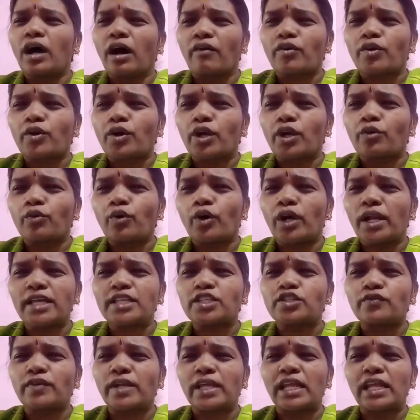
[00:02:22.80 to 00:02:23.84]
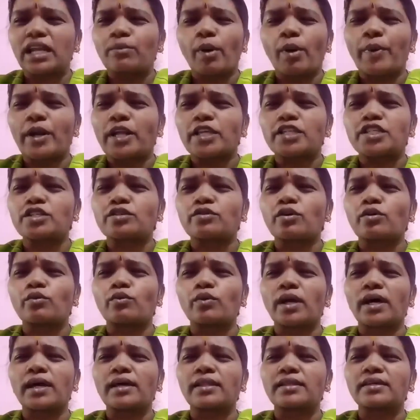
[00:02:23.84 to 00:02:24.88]
அவரோட ஓலைச்சுவடியை நம்ம படிச்சிருக்க
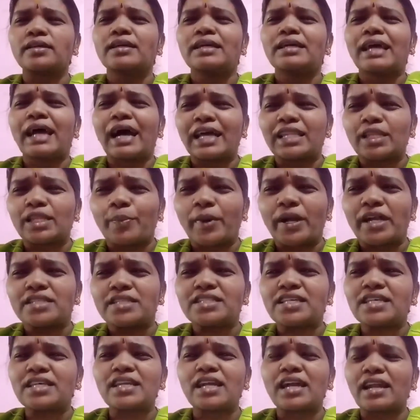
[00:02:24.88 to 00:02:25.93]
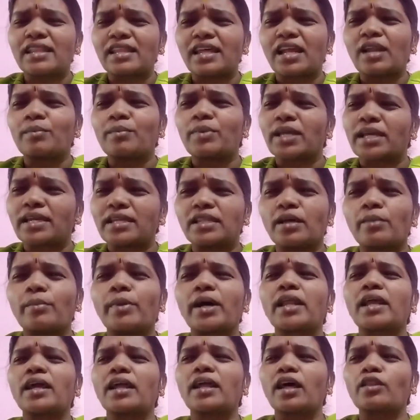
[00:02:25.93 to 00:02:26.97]
கூடாது அதை படிச்சதுனாலதான் நம்மளுக்கு இந்த
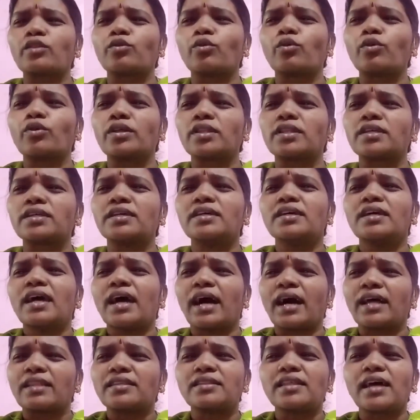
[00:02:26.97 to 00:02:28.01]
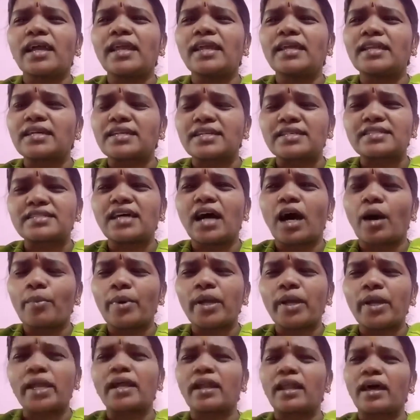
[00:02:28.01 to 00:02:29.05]
மாதிரி எல்லாம் தோணுது அதுதான் எனக்கு
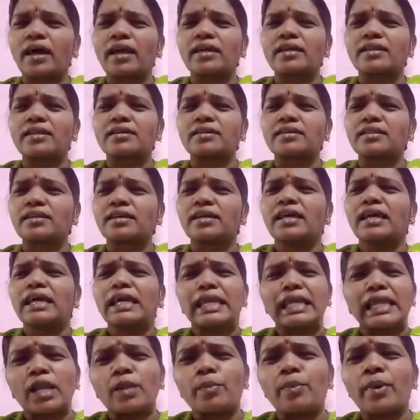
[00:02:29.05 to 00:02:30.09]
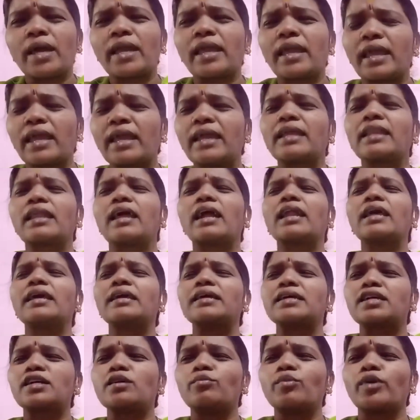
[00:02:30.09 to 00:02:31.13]
சாபக்கேடா இருக்குது இயல்பா ஏன் என்னால
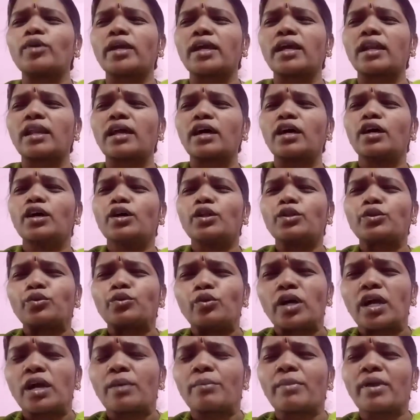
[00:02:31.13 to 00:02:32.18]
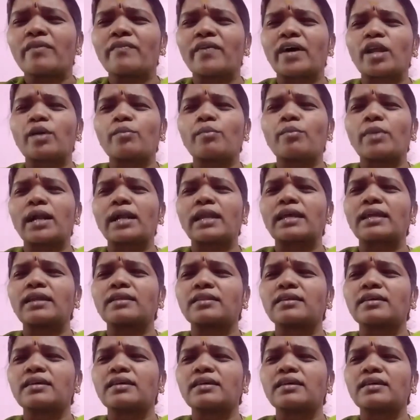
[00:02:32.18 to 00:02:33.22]
இருக்க முடியல தூக்கமே
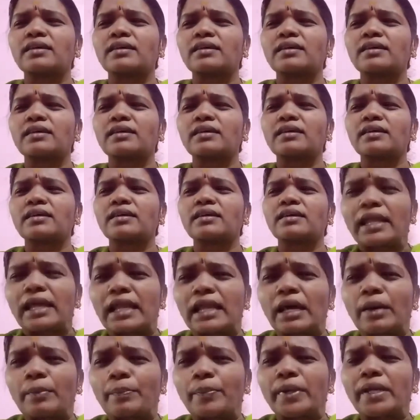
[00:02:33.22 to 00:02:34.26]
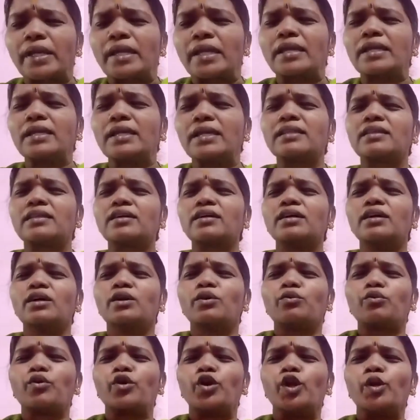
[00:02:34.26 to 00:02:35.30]
வரமாட்டேங்குது ஏன் மண்டையெல்லாம் பிக்கிது
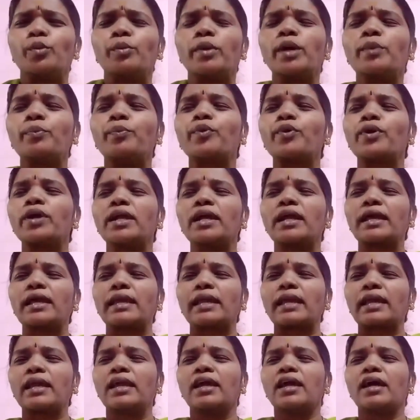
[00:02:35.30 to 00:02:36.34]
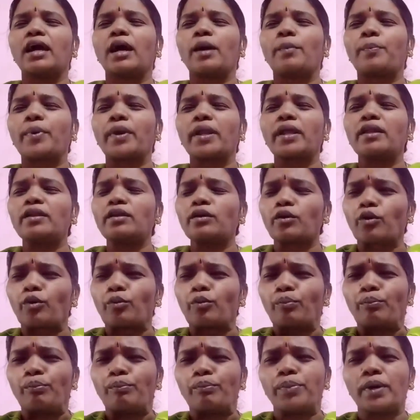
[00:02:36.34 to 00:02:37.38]
ஒண்ணுமே புரியலையே அப்படின்னு
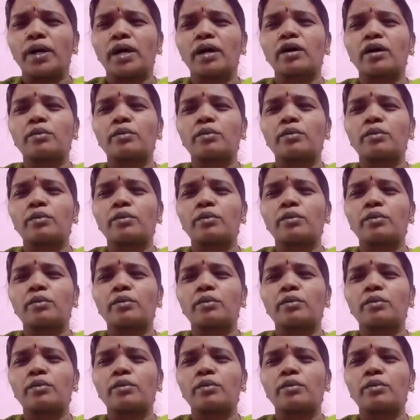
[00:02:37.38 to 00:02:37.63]
ரொம்ப